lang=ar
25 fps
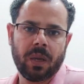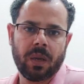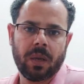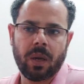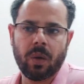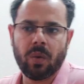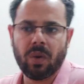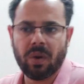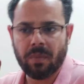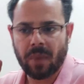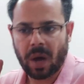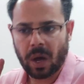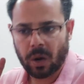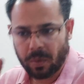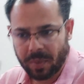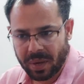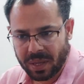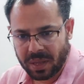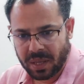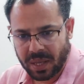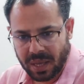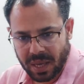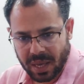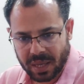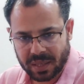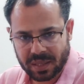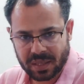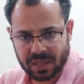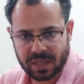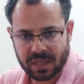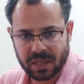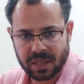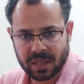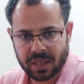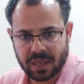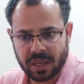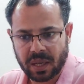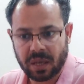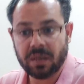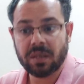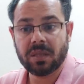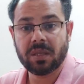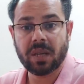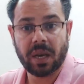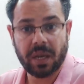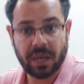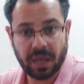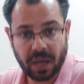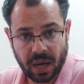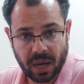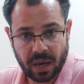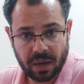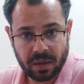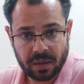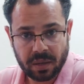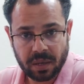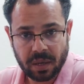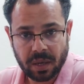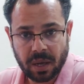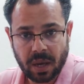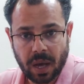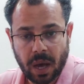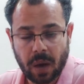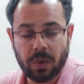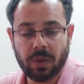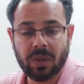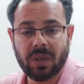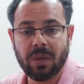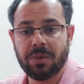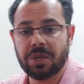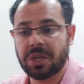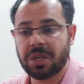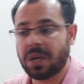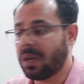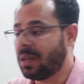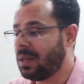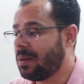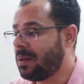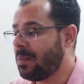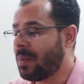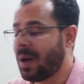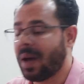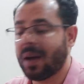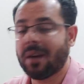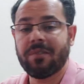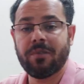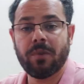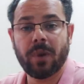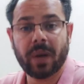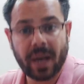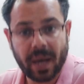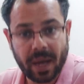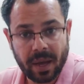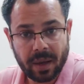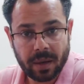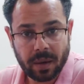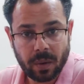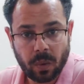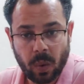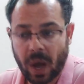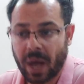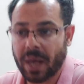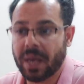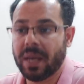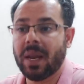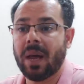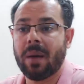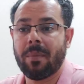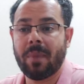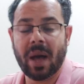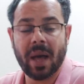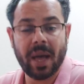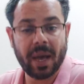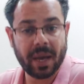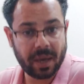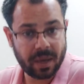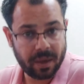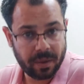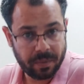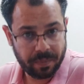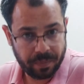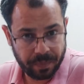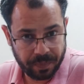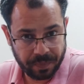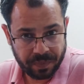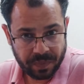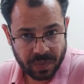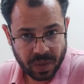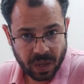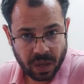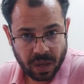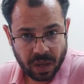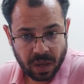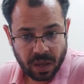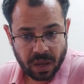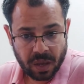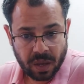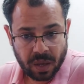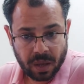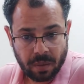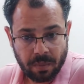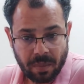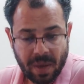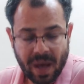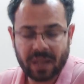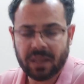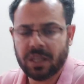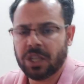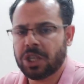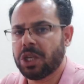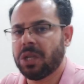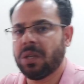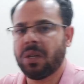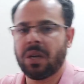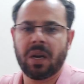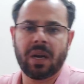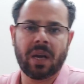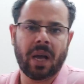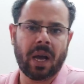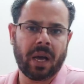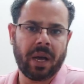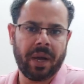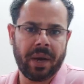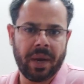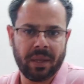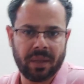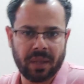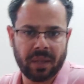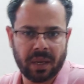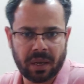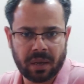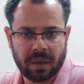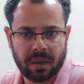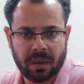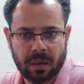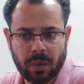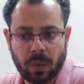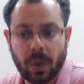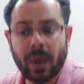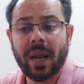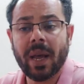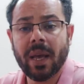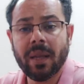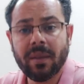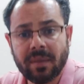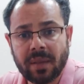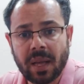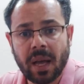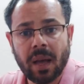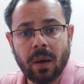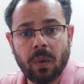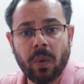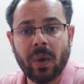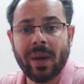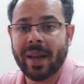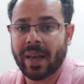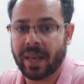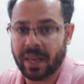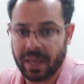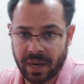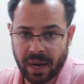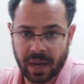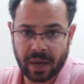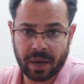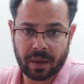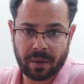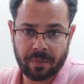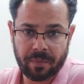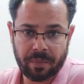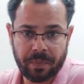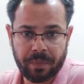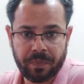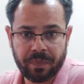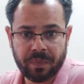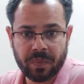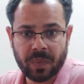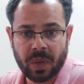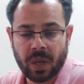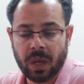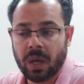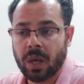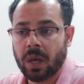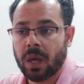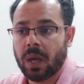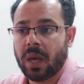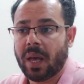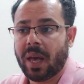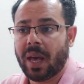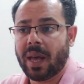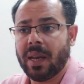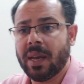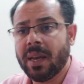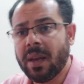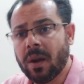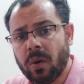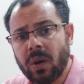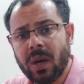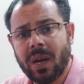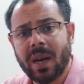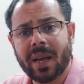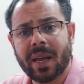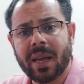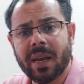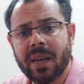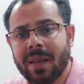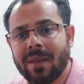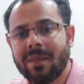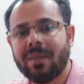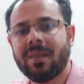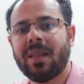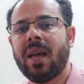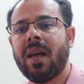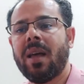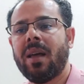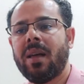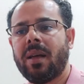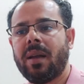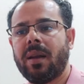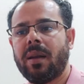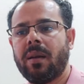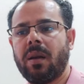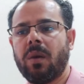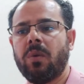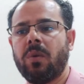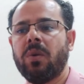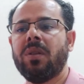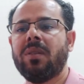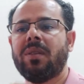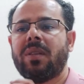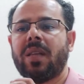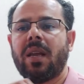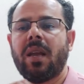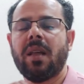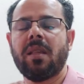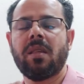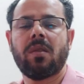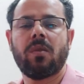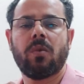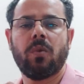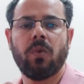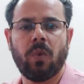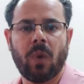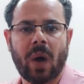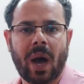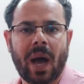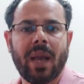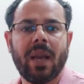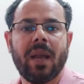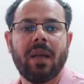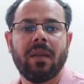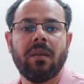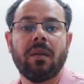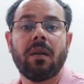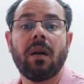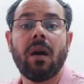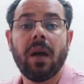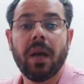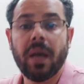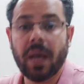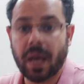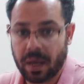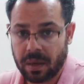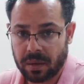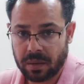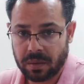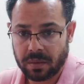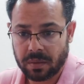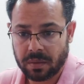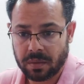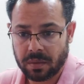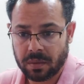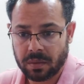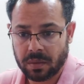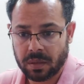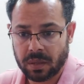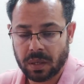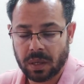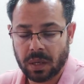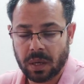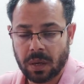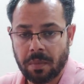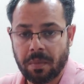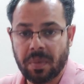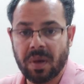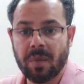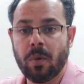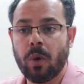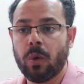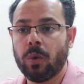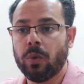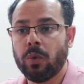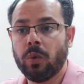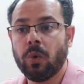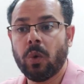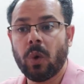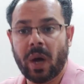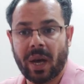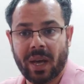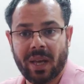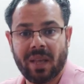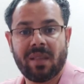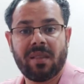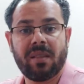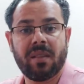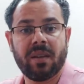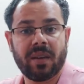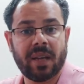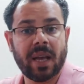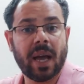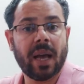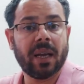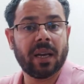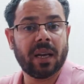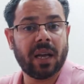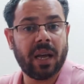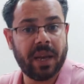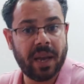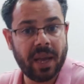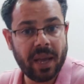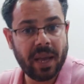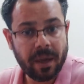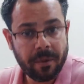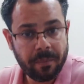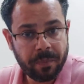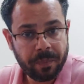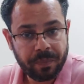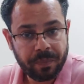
لو المعلومات ديت غير صحيحه او انت مش كاتبها معاك في ورقه وعينها معاك محدش يقدر يرجح قناتك ولا انت ولا غيرك خليني اقول لك ان انت لو انت لست على درايه بموضوع استرجاع القناه